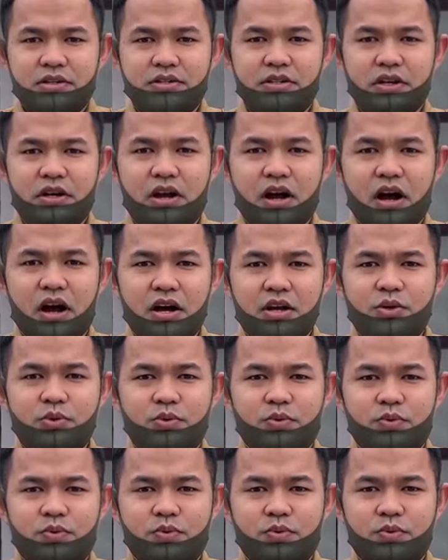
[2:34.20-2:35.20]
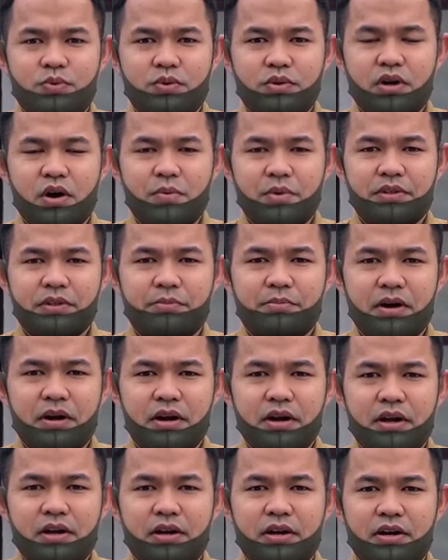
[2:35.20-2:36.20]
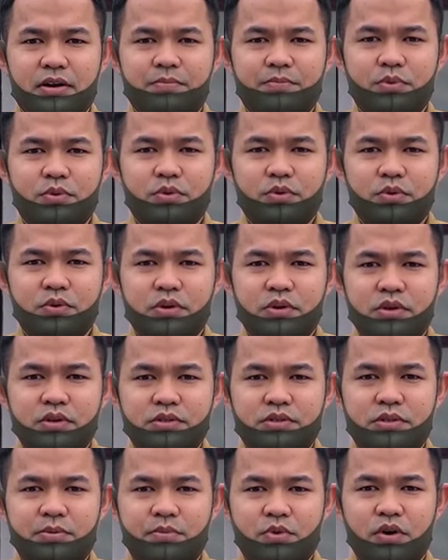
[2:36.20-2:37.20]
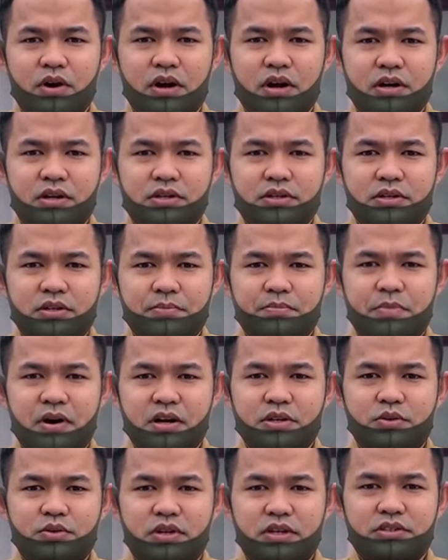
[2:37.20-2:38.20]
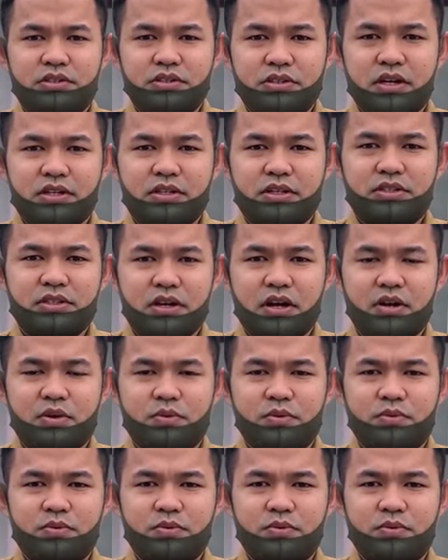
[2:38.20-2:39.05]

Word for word: Dirgahayu, Kabupaten Bangga yang ke-60, semoga maju dan sejahtera selalu.